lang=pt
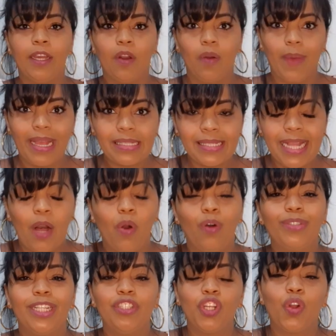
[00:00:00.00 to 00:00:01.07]
Com essa
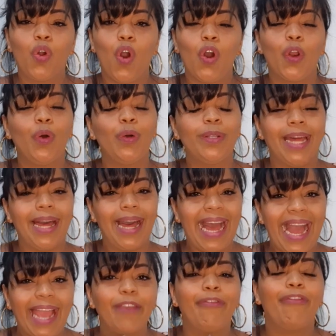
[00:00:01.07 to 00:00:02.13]
onda de corona
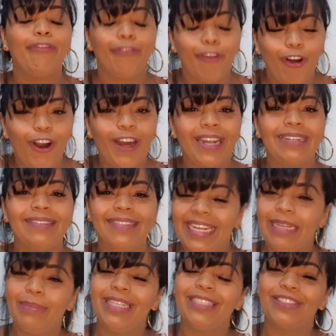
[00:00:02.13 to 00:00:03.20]
aí fora,
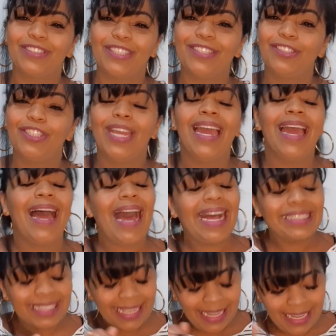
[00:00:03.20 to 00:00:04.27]
né, minha gente?
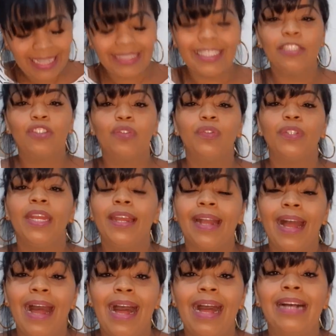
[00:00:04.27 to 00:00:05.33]
As crianças tudo em
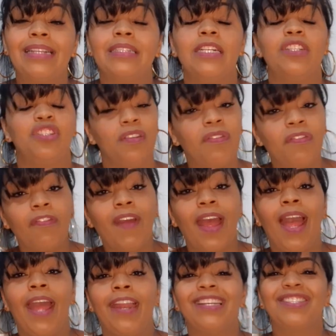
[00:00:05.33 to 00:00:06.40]
casa, de
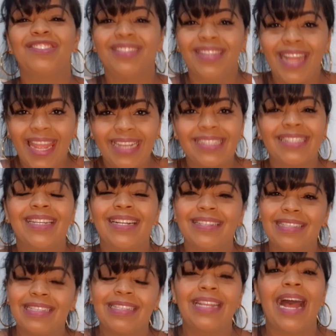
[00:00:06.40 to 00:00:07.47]
férias,
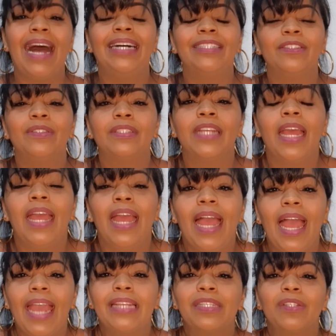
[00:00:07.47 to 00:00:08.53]
descansados.
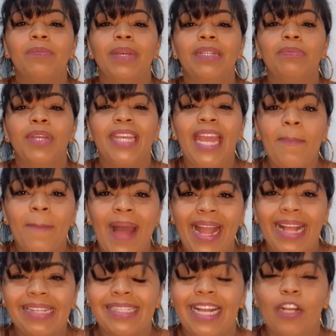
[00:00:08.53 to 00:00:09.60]
É isso mesmo. E quem
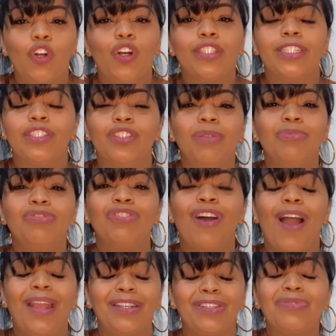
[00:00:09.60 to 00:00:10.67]
paga essa conta somos
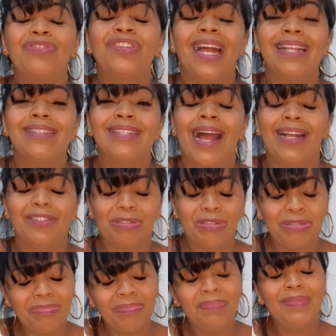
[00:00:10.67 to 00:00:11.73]
nós, os
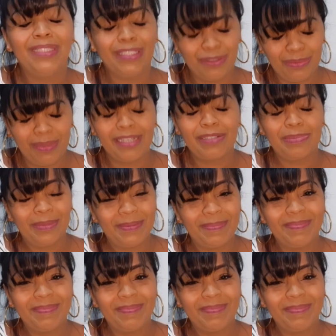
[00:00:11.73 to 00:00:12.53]
casados. Isso mesmo.